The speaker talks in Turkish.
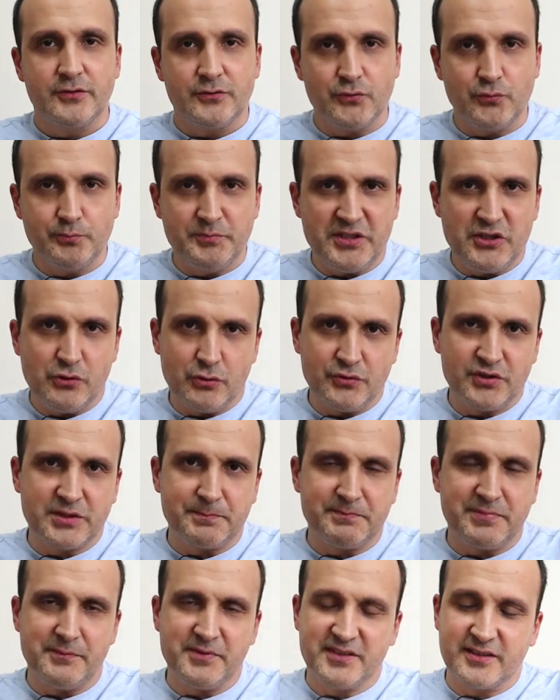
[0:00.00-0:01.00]
minyon
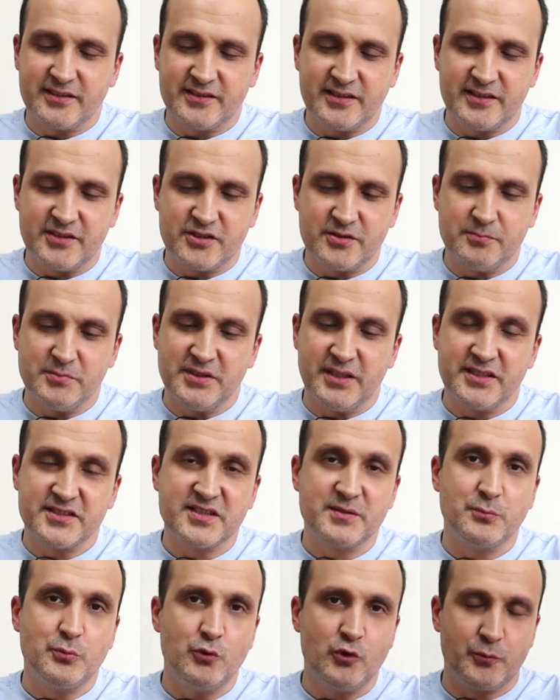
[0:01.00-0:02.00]
tipli bir kadın için
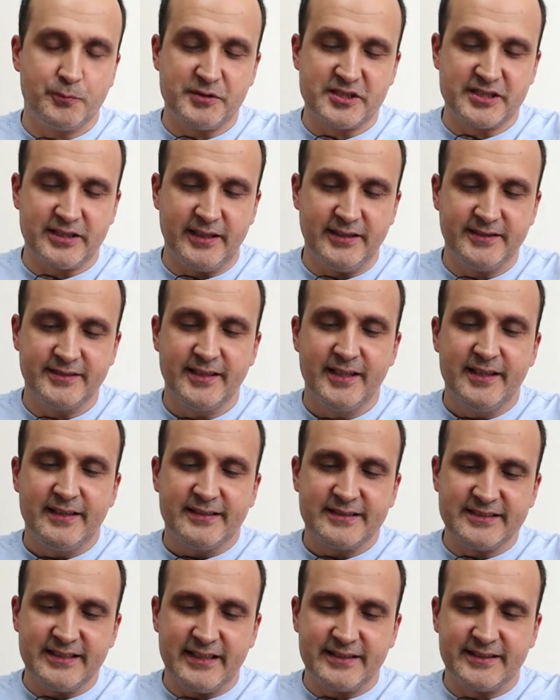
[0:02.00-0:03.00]
birazcık büyük bir saat.
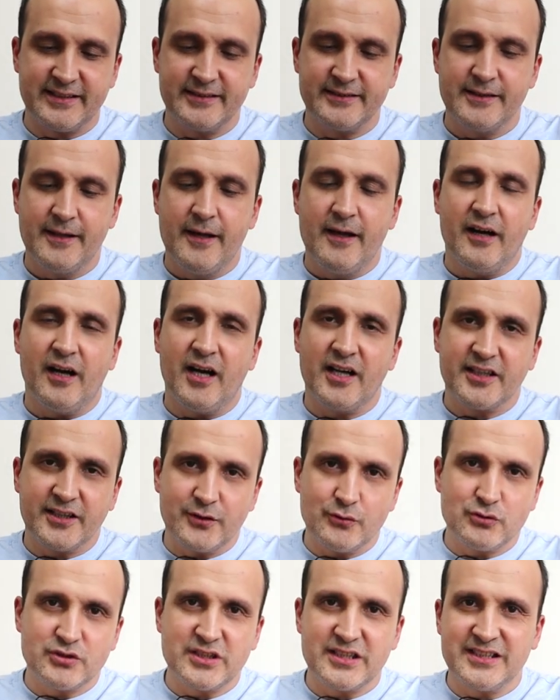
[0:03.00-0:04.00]
Zaten
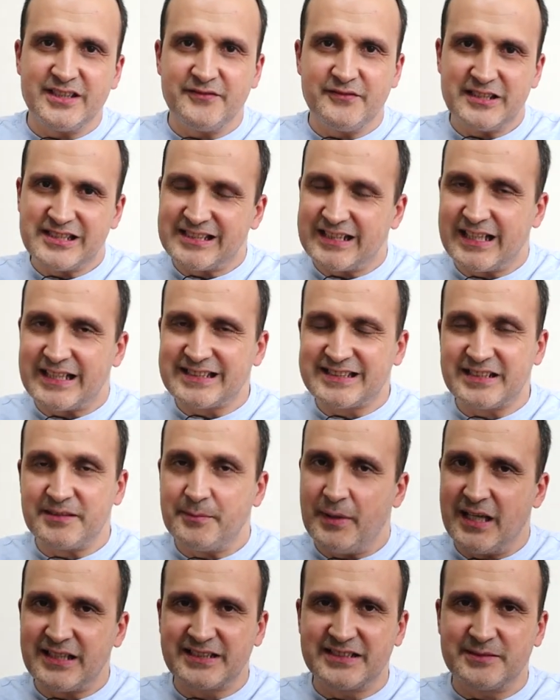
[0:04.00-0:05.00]
arayüzlerine
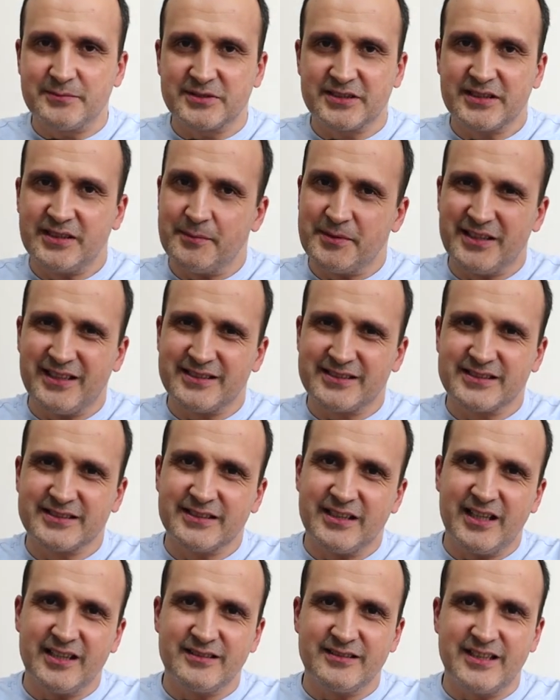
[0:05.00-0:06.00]
vesairesine baktığımızda da
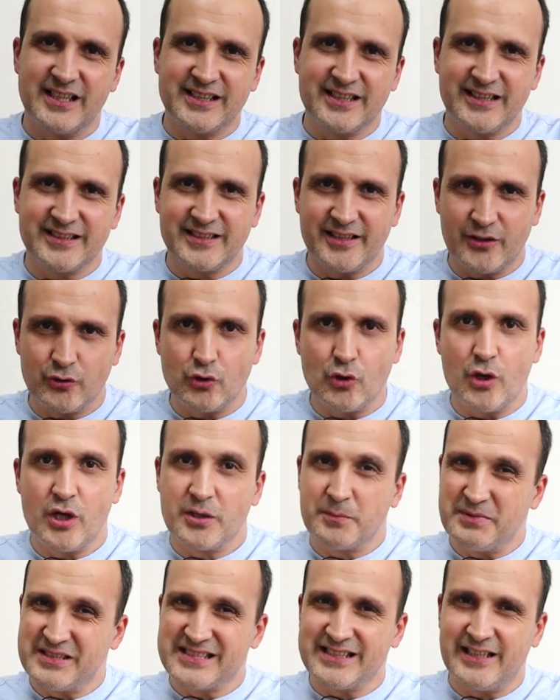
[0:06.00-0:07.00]
birazcık daha erkeklere
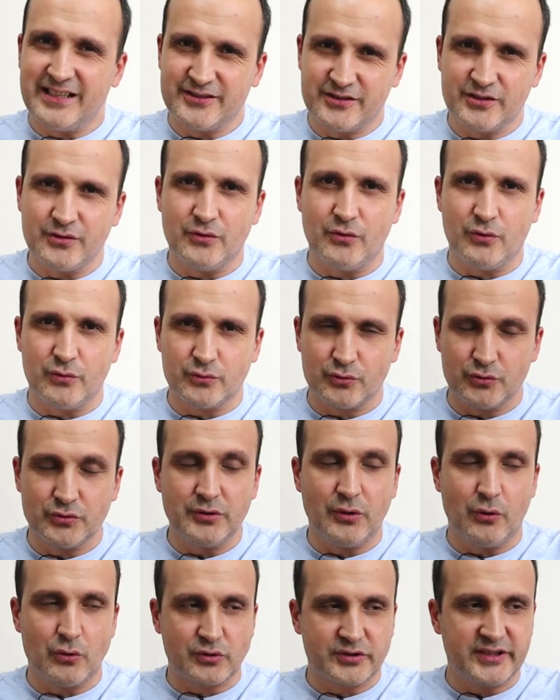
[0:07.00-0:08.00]
yönelik bir saat olduğu
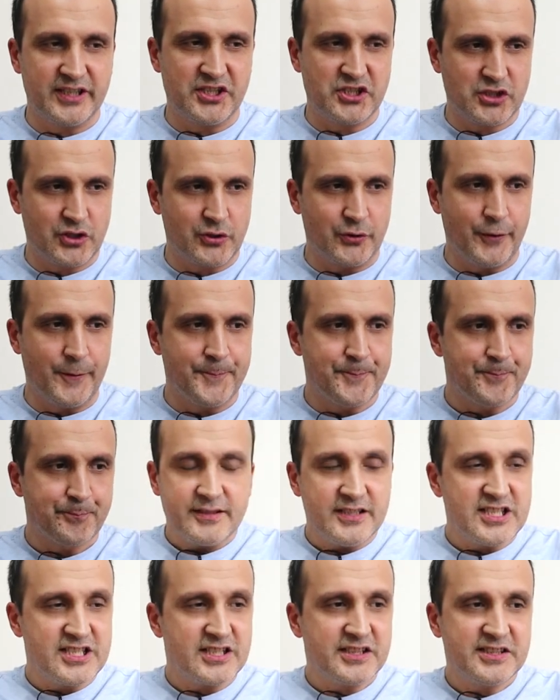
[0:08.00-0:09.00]
da ortaya çıkıyor.
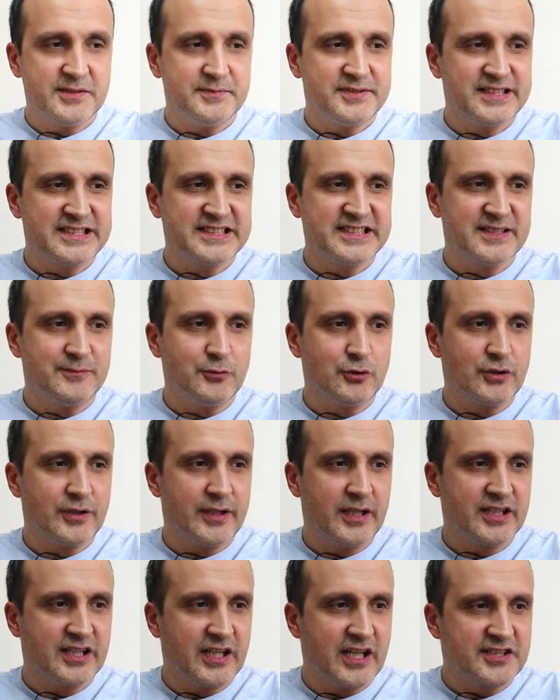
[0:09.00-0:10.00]
İşletim sistemi
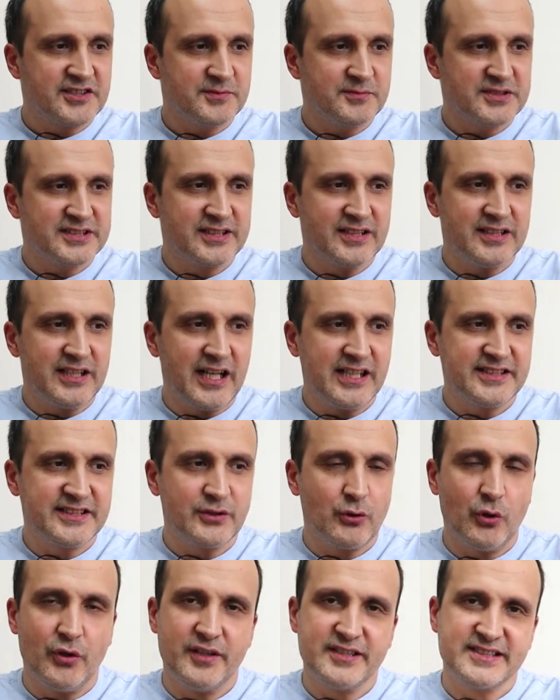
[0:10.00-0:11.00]
olarak karşımızda
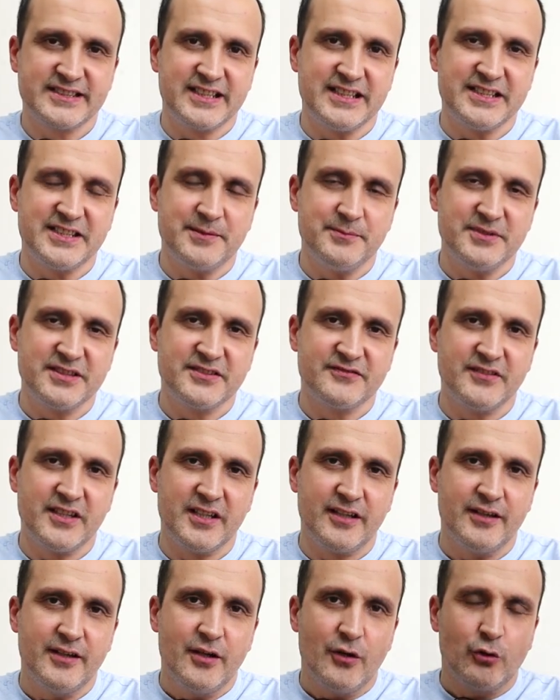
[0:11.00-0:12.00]
Light OS dediğimiz ve